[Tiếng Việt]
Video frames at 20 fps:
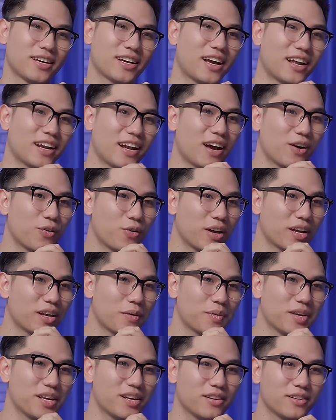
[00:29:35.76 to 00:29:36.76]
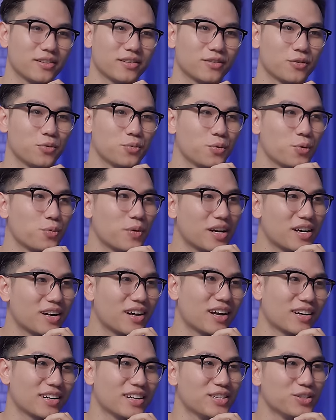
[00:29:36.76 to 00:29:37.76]
Cái khả năng của anh em nghĩ là cũng cũng đã được
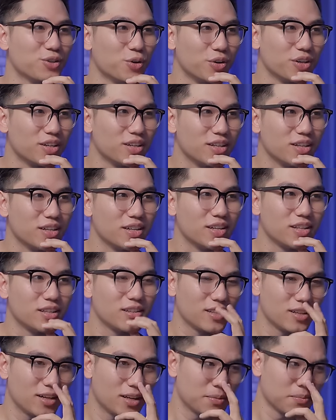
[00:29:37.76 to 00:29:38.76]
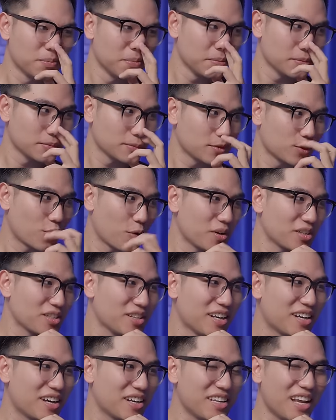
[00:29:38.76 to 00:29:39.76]
khẳng định rồi. Tức là có bao giờ
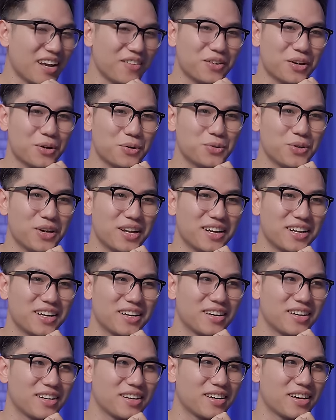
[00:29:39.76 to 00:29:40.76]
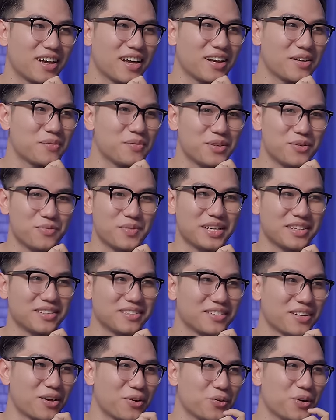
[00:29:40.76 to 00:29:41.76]
anh cân nhắc về câu chuyện là à, hay là ví dụ mình
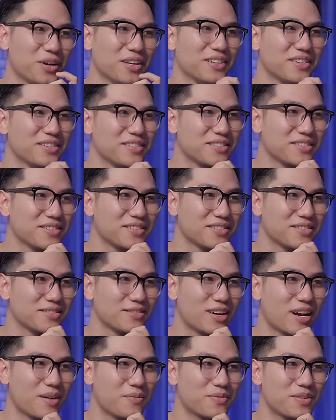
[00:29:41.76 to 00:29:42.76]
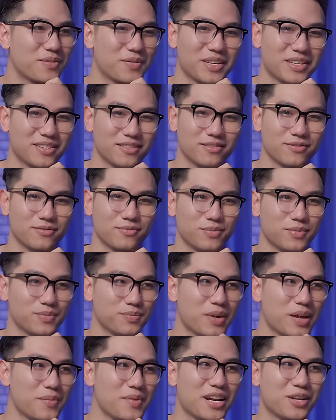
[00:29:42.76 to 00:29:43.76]
theo đuổi rap, mình
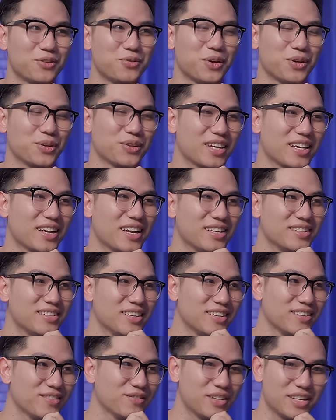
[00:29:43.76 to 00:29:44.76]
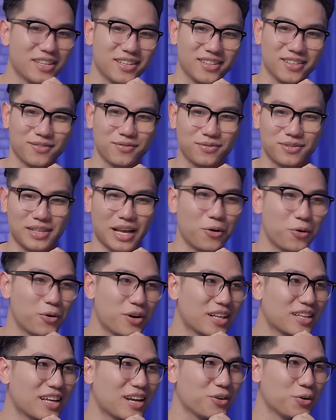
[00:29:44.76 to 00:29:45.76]
maybe là chuyển nó thành nghề chính vì xã hội
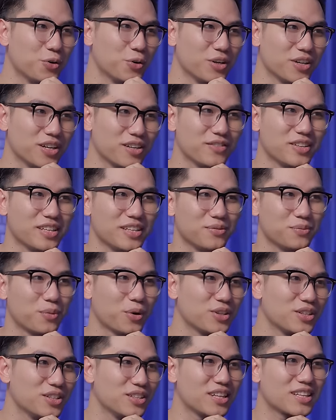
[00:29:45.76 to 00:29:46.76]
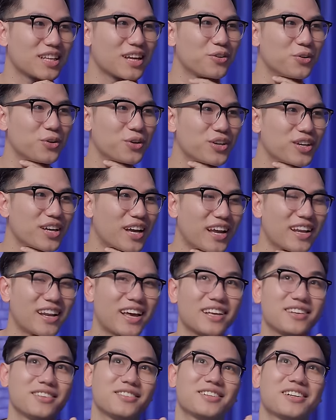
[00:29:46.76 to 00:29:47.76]
đã thay đổi hay vì mọi thứ đã thay đổi, hay là
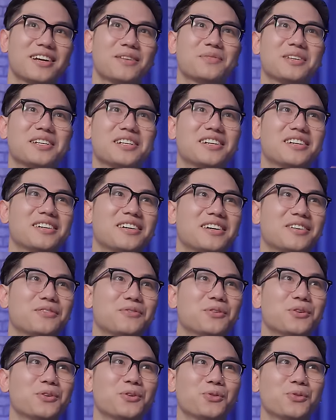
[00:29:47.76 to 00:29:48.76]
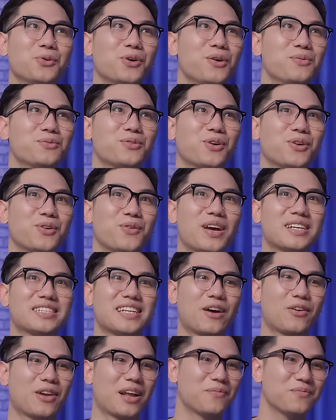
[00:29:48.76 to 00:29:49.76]
anh cảm thấy là à, tôi không giỏi ngoại
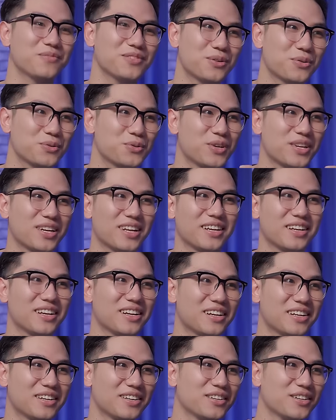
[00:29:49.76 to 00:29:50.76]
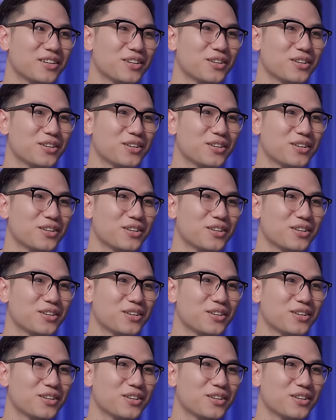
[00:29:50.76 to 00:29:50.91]
giao lắm trong chuyện đấy nên là